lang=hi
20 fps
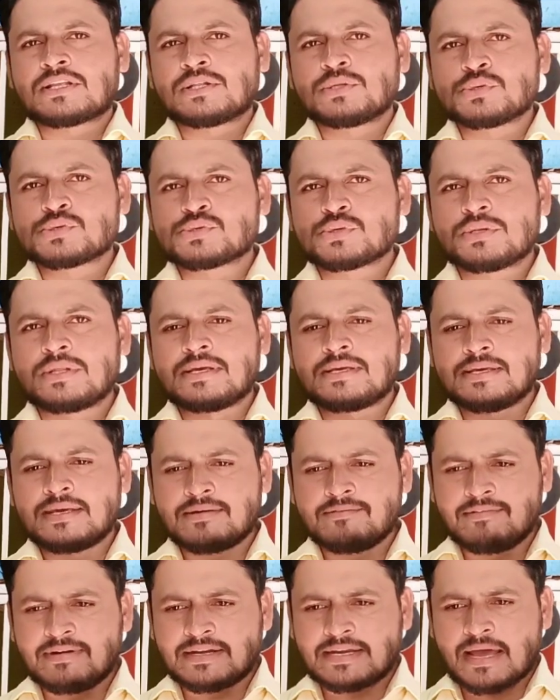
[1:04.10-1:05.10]
दोस्तों
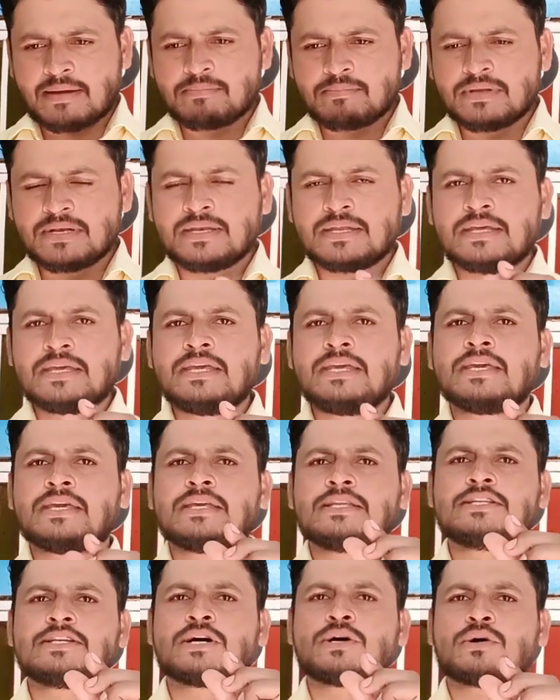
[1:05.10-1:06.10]
देखिए विटामिन ई
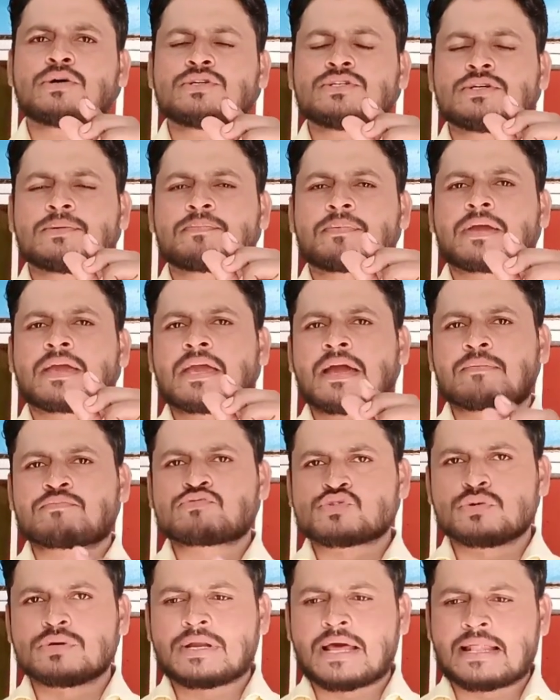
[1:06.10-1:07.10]
e जब जब
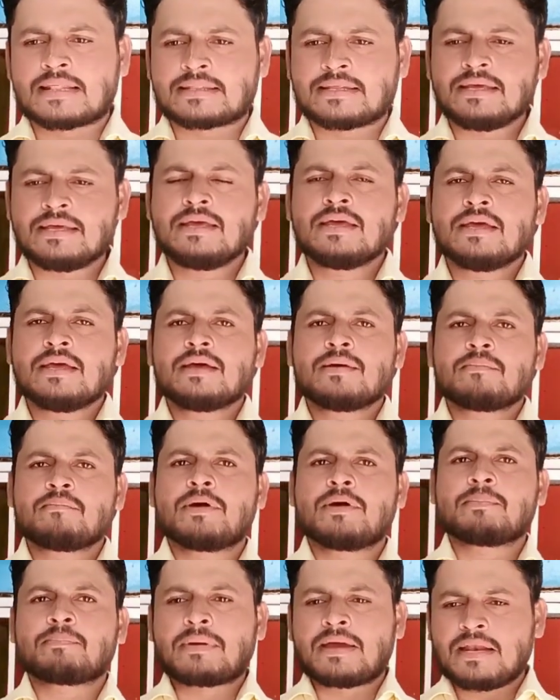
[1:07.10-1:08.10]
कैप्सूल डालते
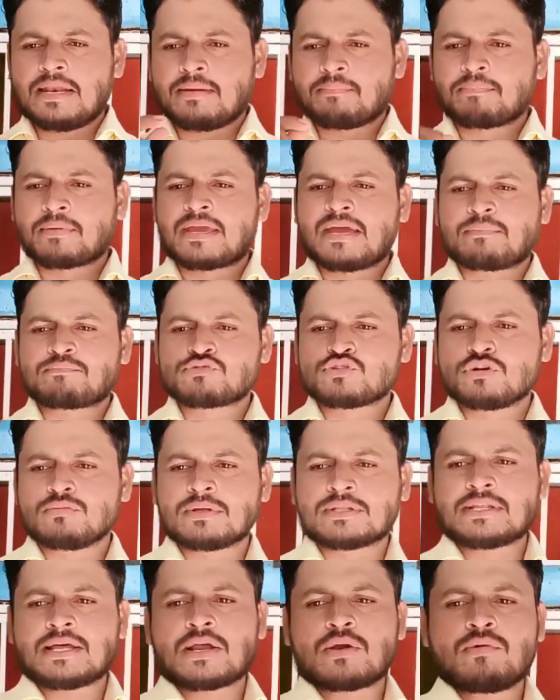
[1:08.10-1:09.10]
मैं पहले अब कैप्सूल
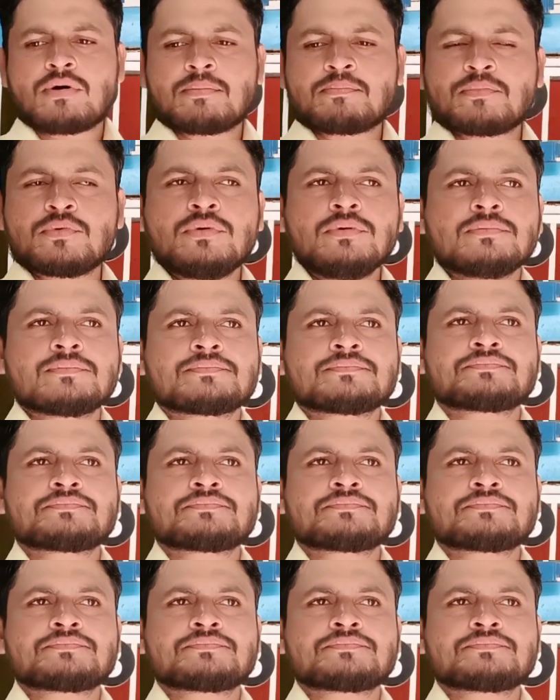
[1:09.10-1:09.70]
बता रहा हूँ आपको